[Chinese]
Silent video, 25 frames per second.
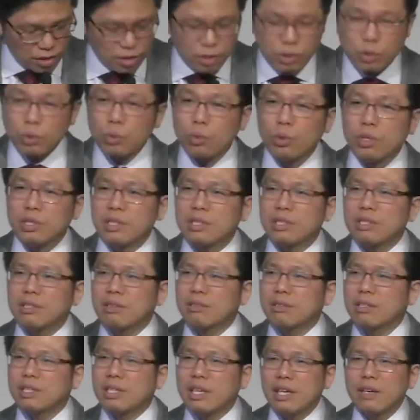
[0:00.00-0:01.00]
在
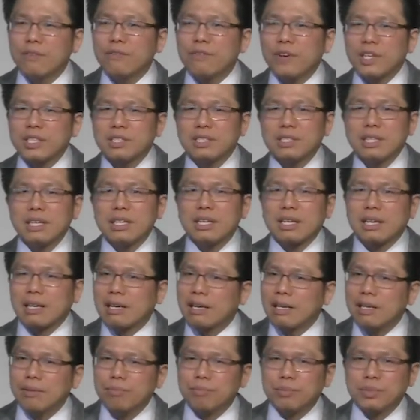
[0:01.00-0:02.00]
后面的几句
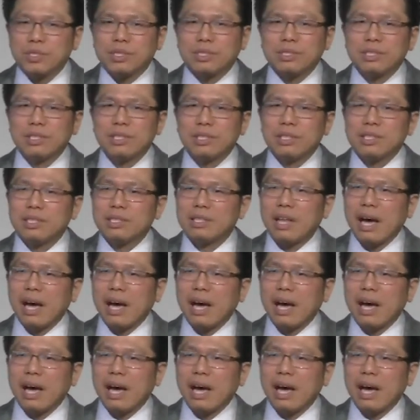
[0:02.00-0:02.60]
会告